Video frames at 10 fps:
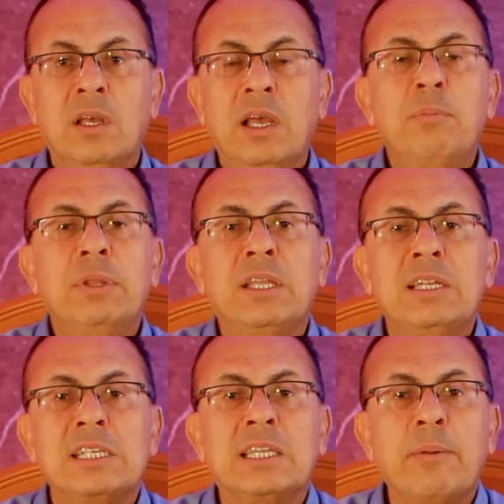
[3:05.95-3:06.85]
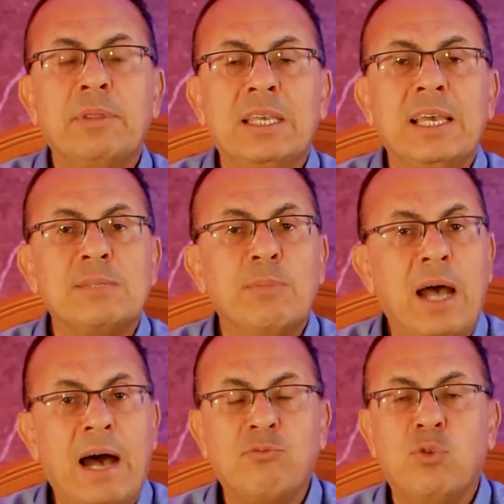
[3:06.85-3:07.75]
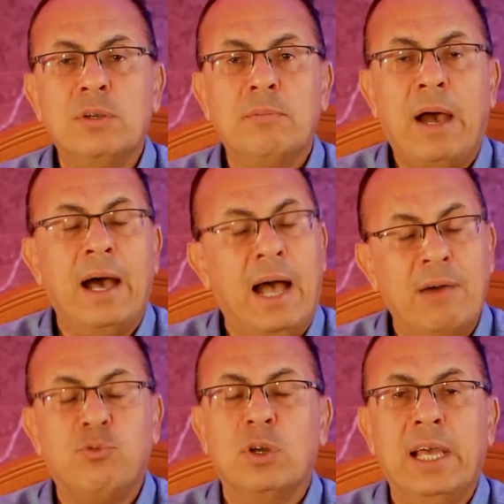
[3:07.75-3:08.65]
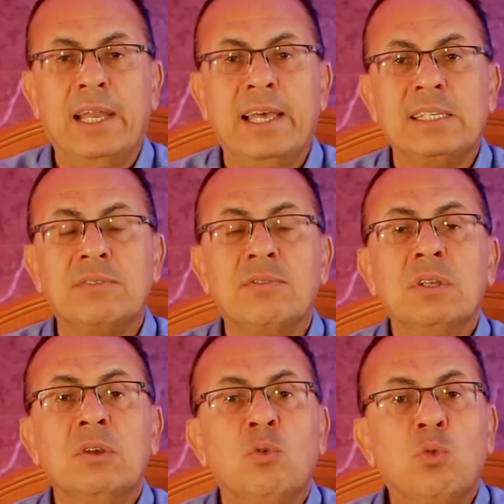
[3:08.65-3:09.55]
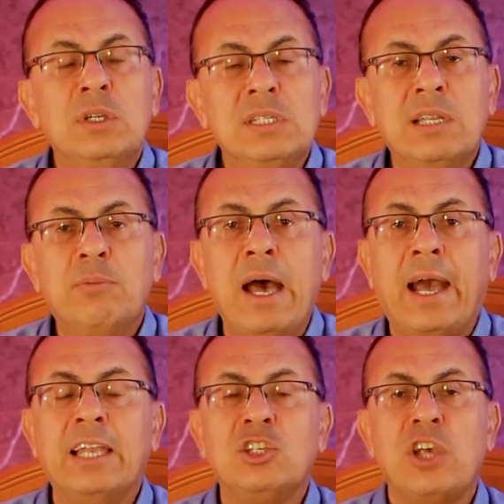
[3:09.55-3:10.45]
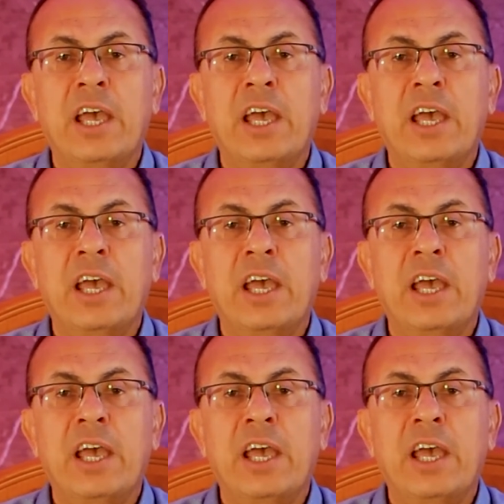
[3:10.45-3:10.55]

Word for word: البت نزلت جابت الجزمه عفوا عفوا يعني انا اسف ونزل اداها خلي